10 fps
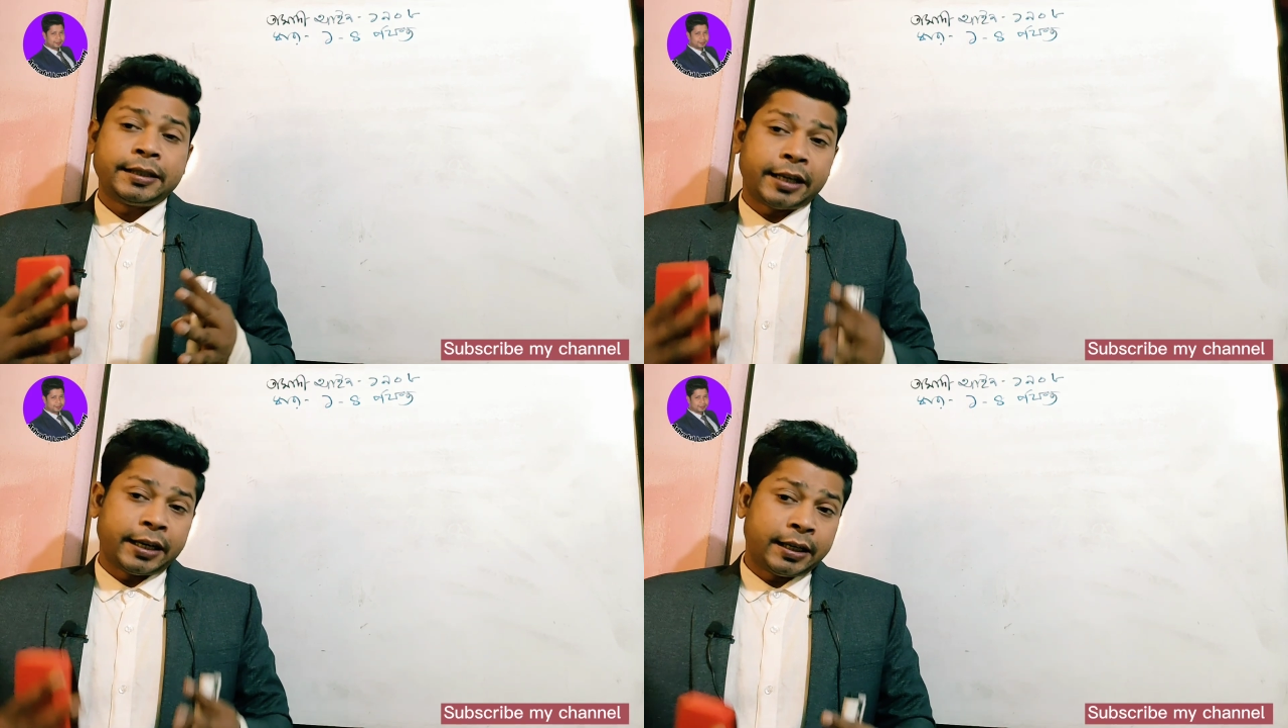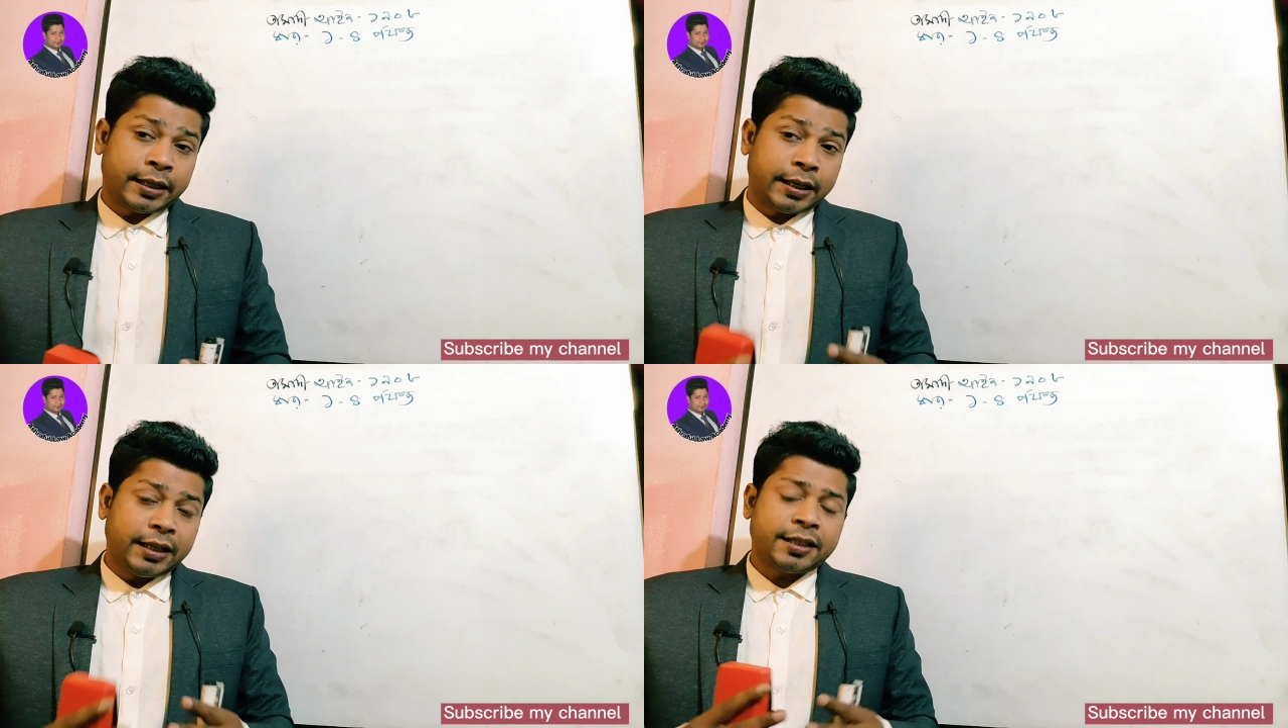
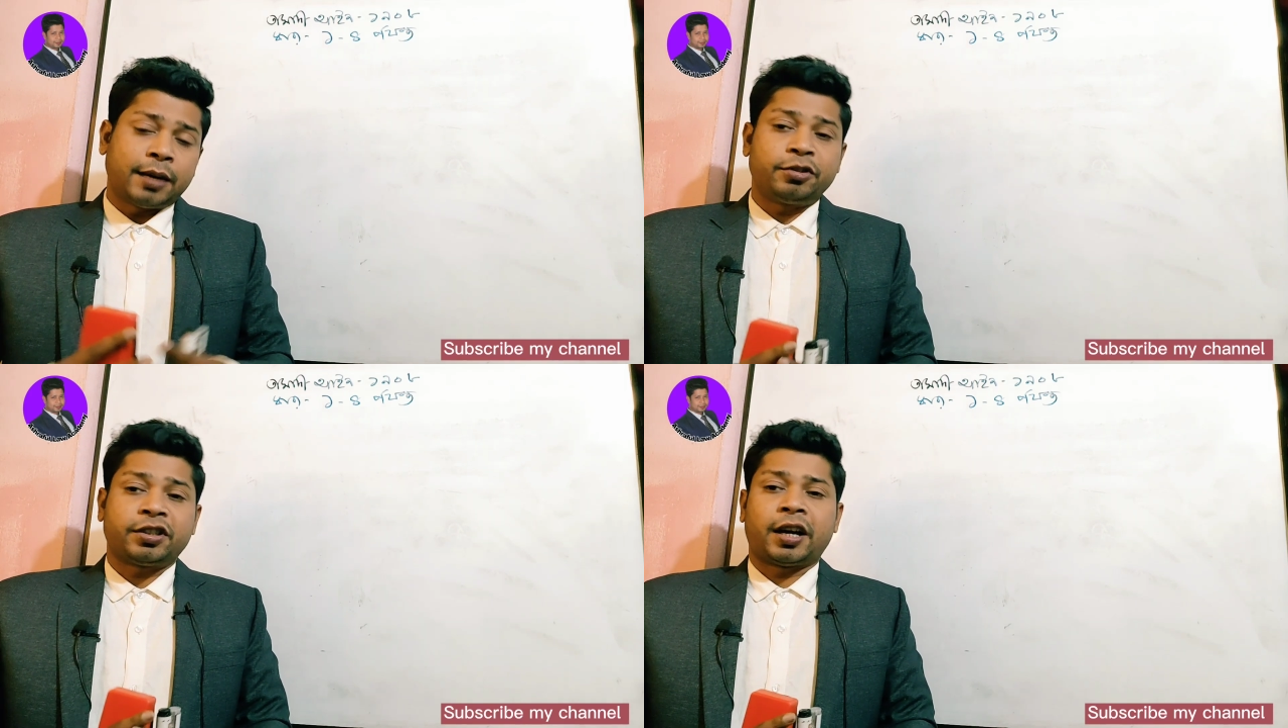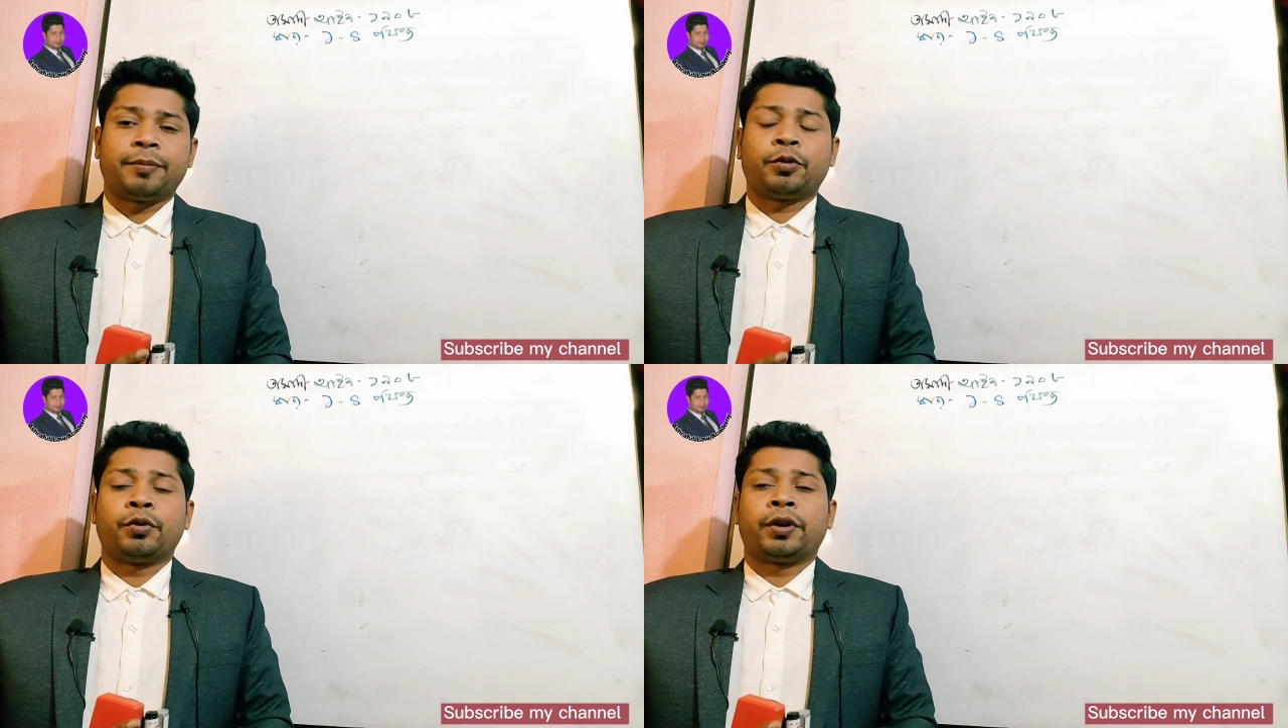চ্যানেলটি
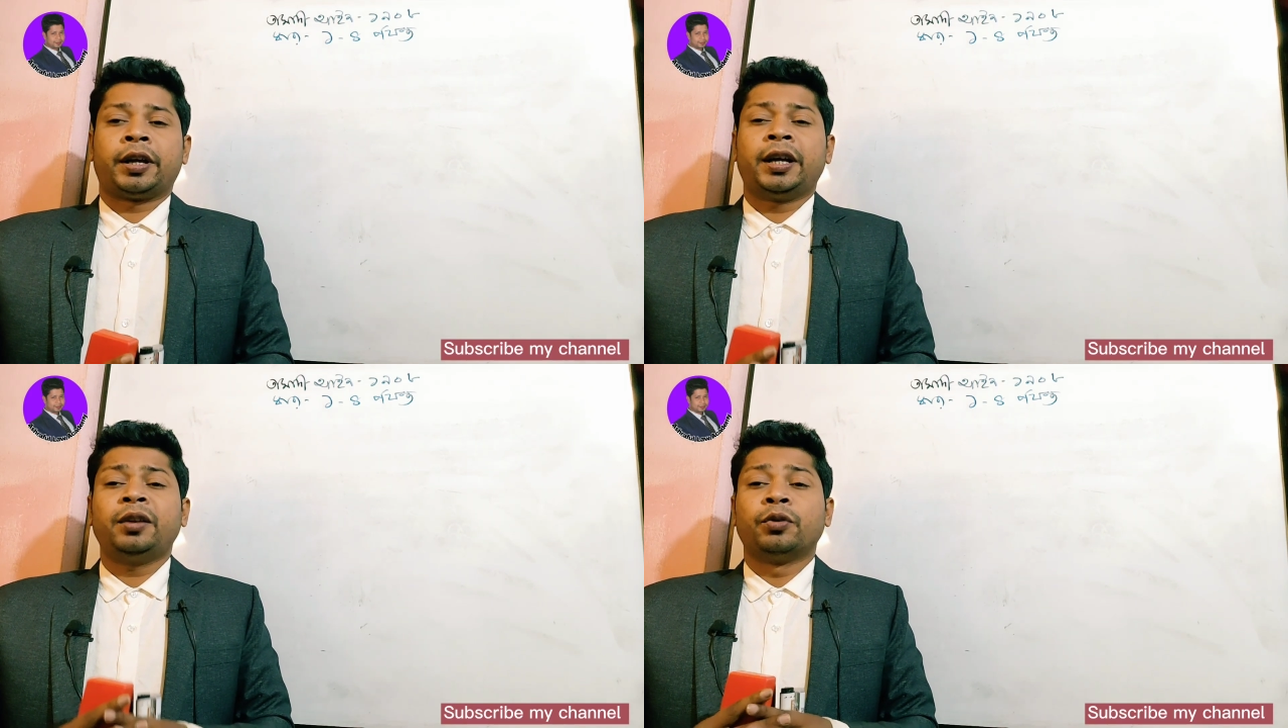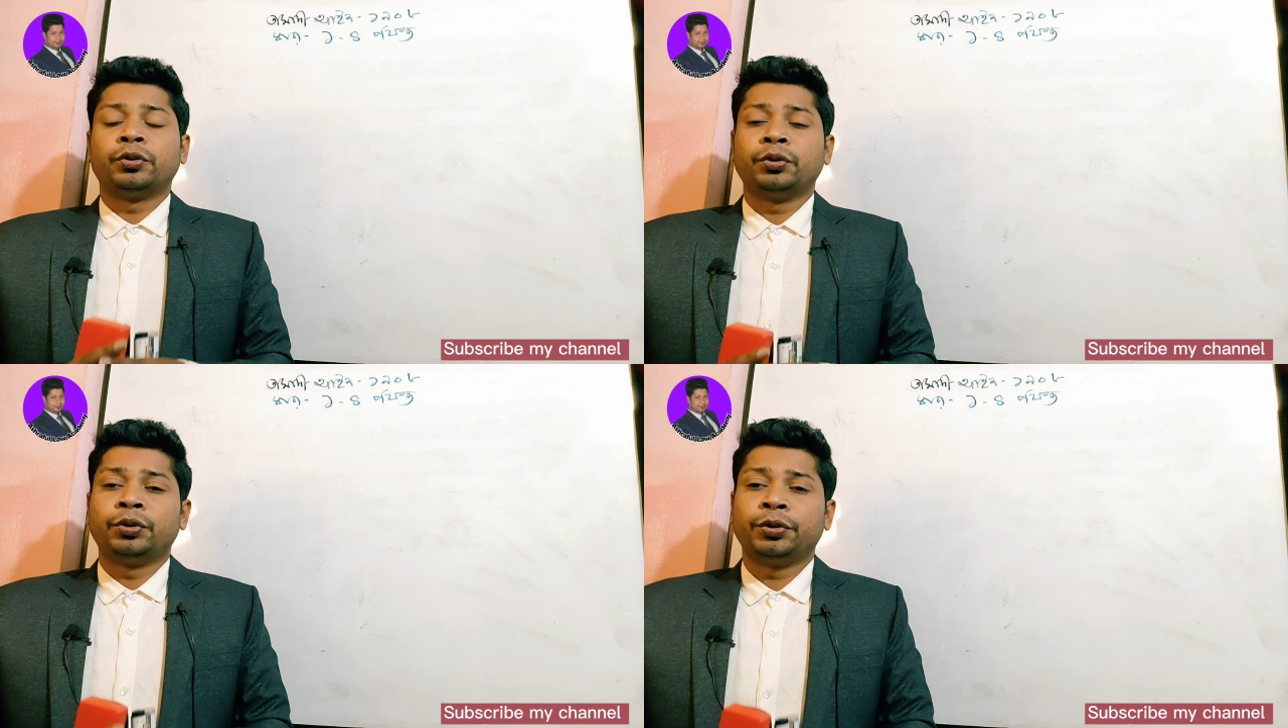সাবস্ক্রাইব করে
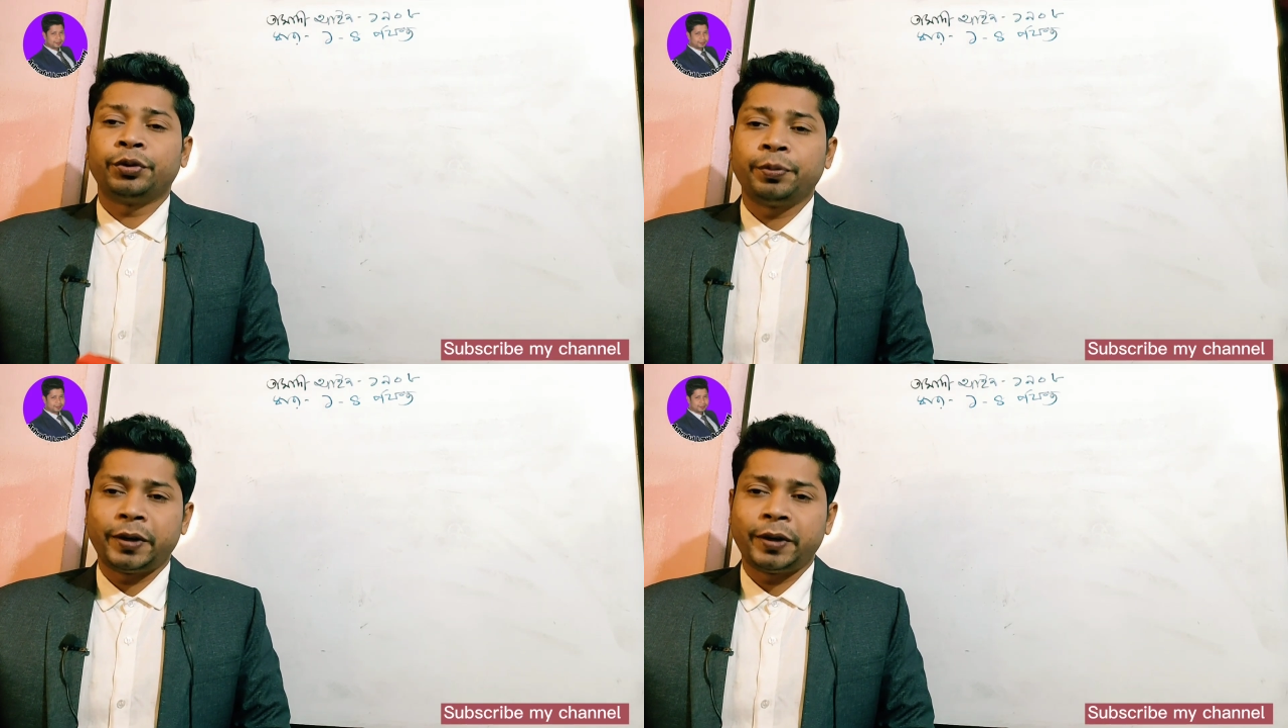নতুন নতুন